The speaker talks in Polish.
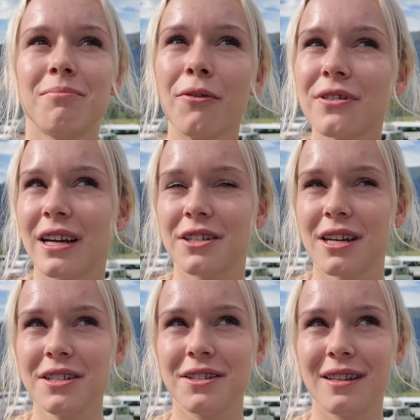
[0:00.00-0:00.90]

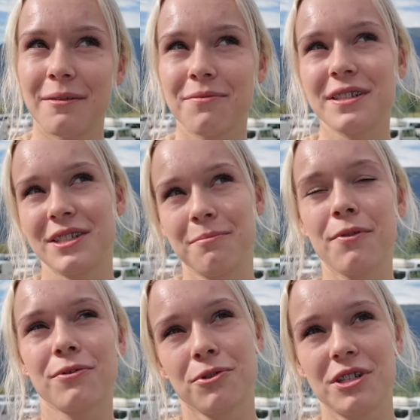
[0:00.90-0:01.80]
powtarzać, no, w sensie
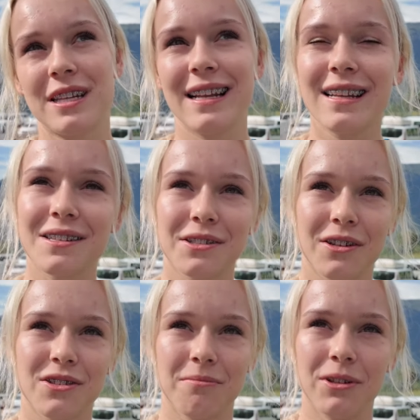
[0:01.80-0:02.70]
powtórzyć ten jeden
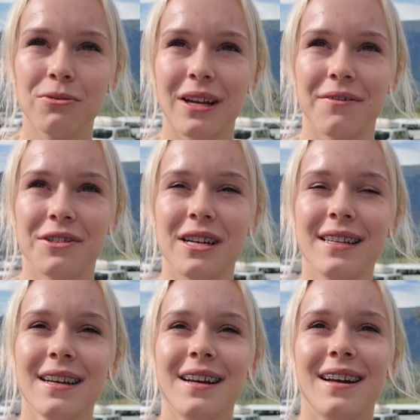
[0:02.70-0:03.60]
skok, co mi tutaj wyszedł,